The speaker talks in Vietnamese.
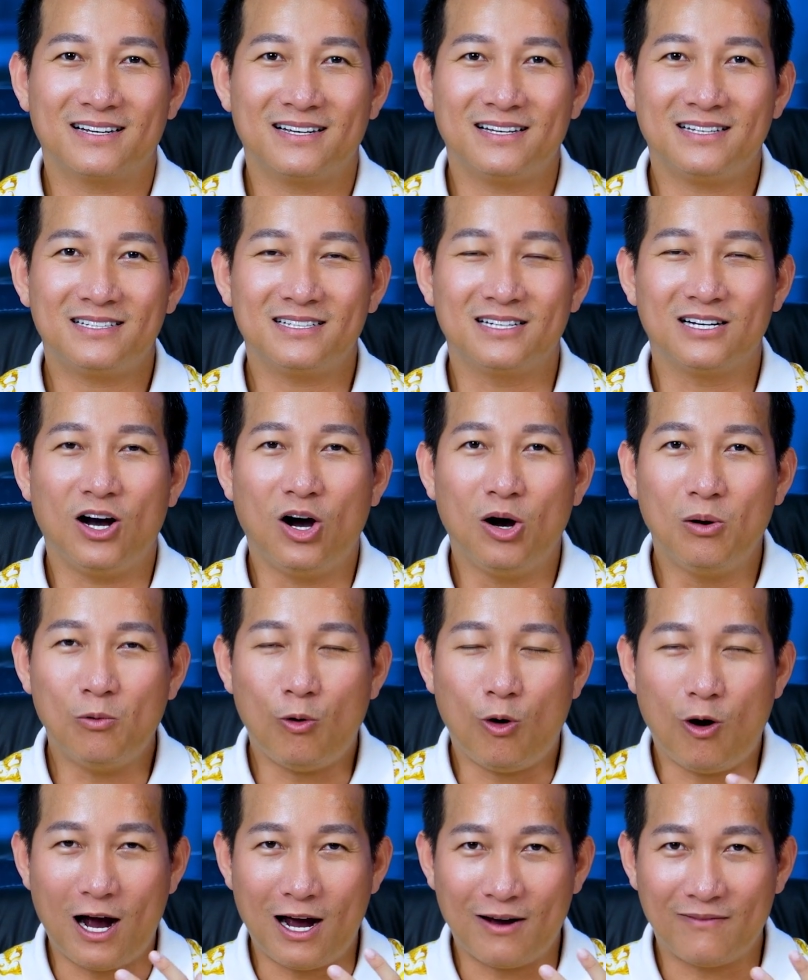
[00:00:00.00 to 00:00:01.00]
cái sự
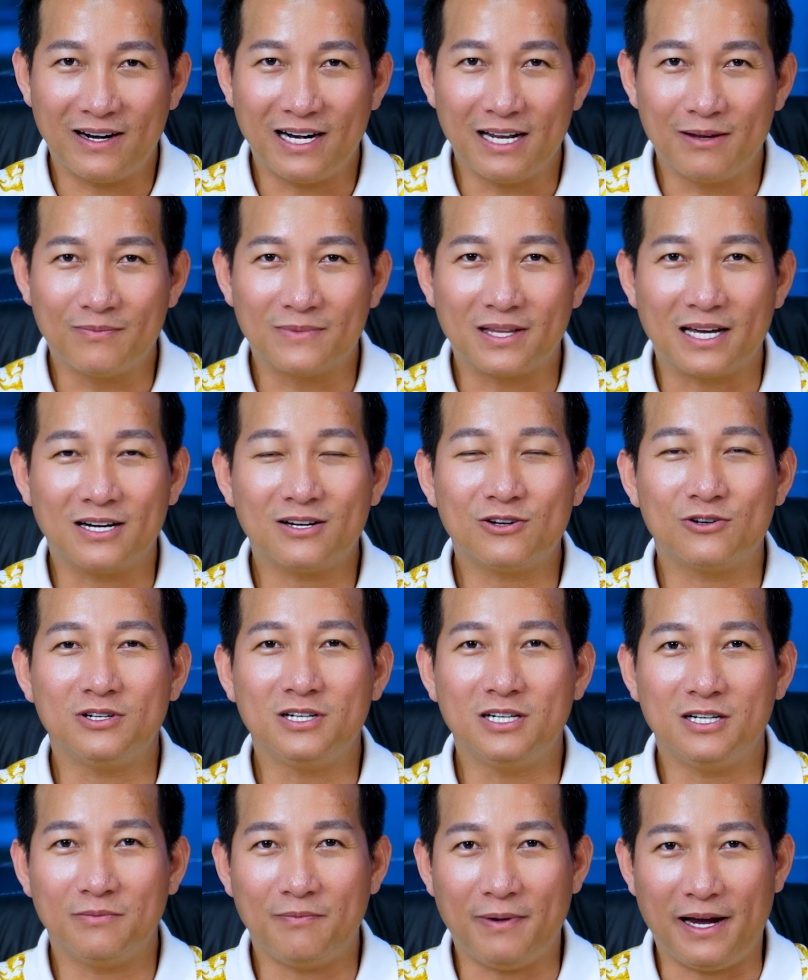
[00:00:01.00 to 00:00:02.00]
ôn hòa và điềm tĩnh của
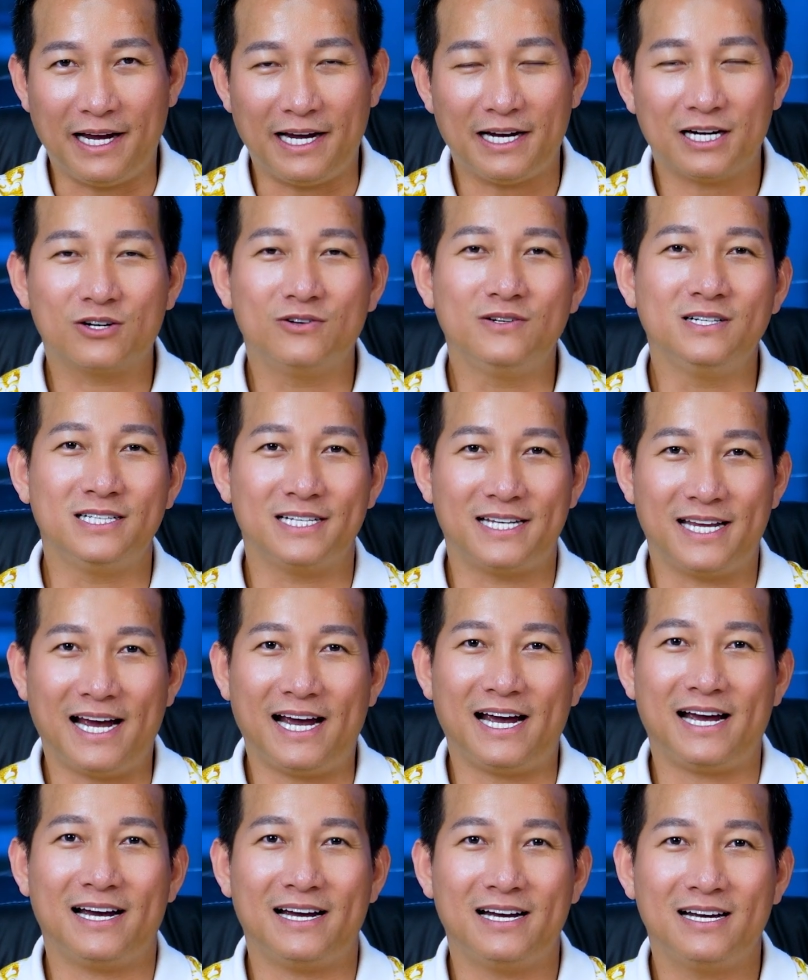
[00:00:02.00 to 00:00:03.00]
người mẹ của người
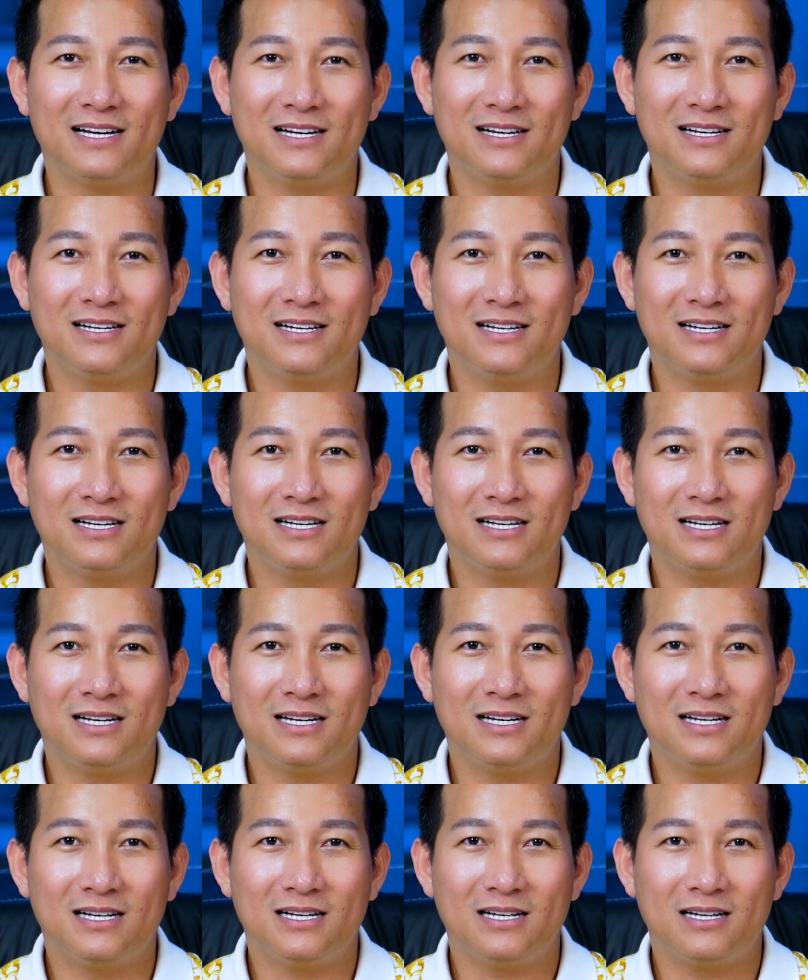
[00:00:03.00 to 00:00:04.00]
cha
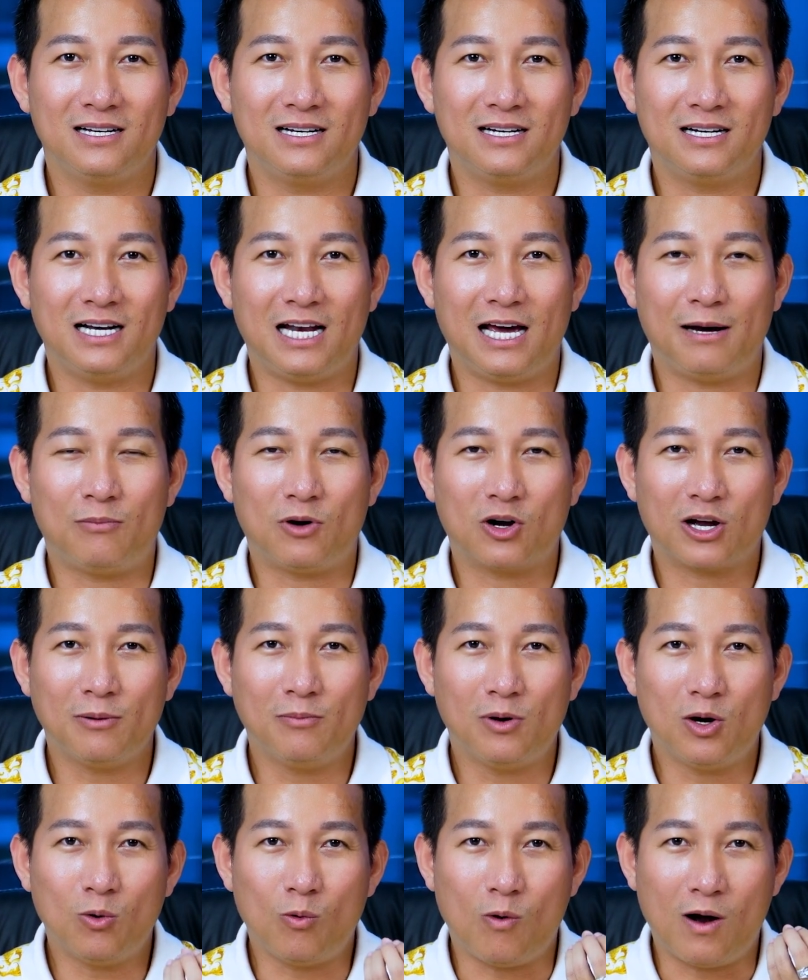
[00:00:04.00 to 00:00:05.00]
là một cái
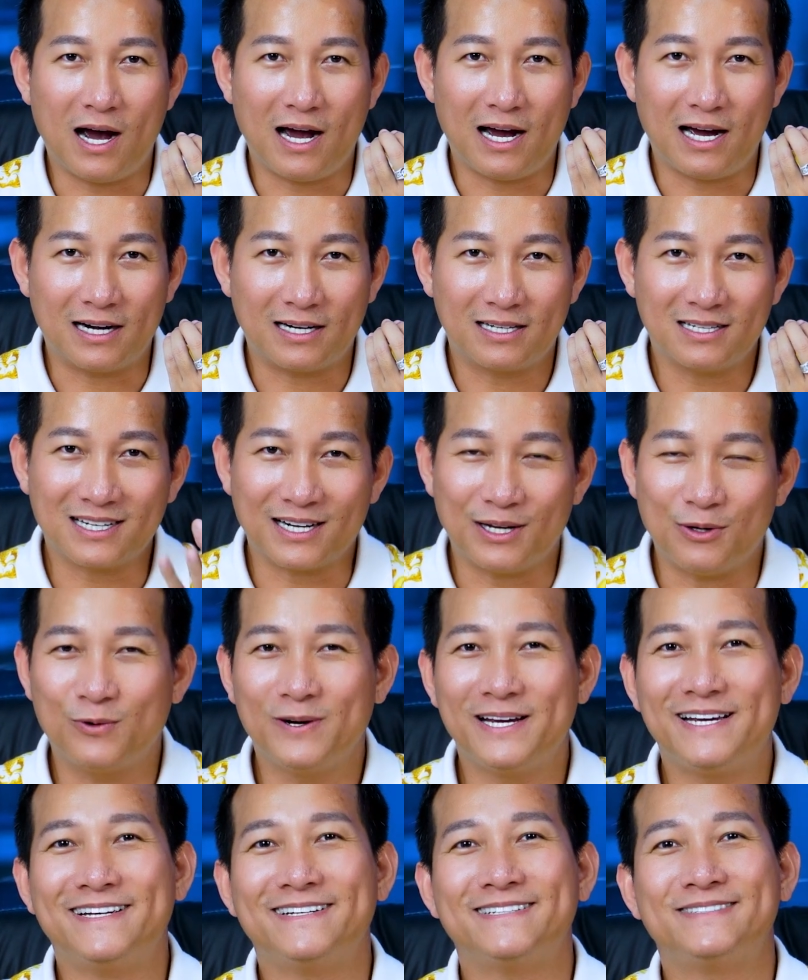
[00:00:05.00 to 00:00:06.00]
món quà rất là
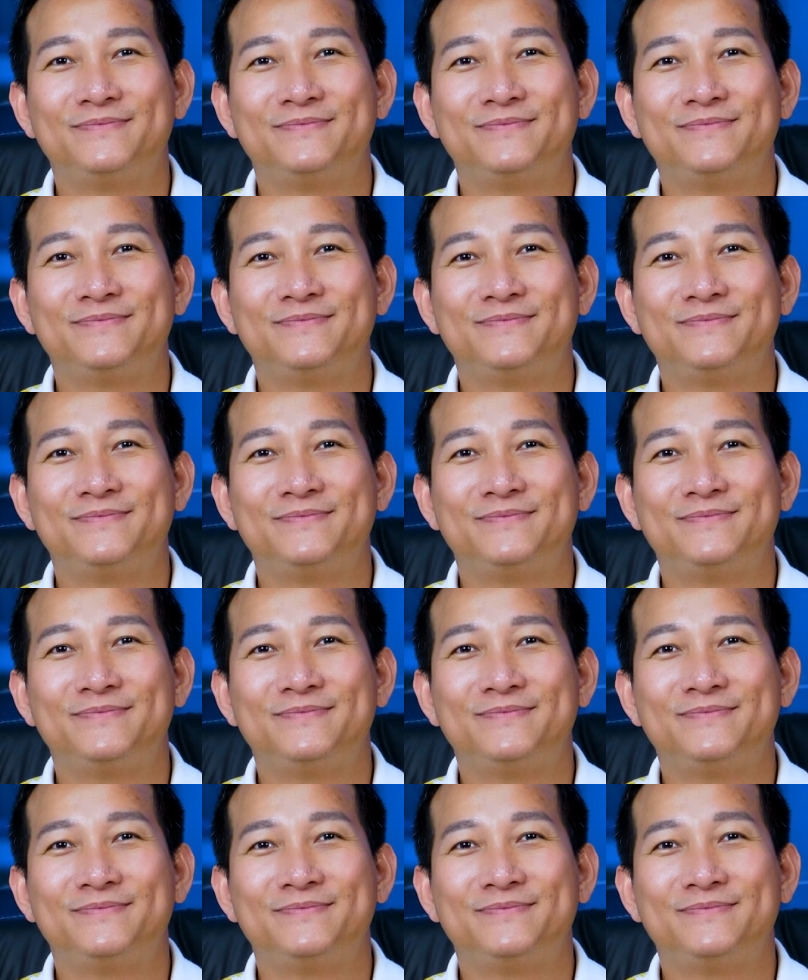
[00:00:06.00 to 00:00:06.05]
quý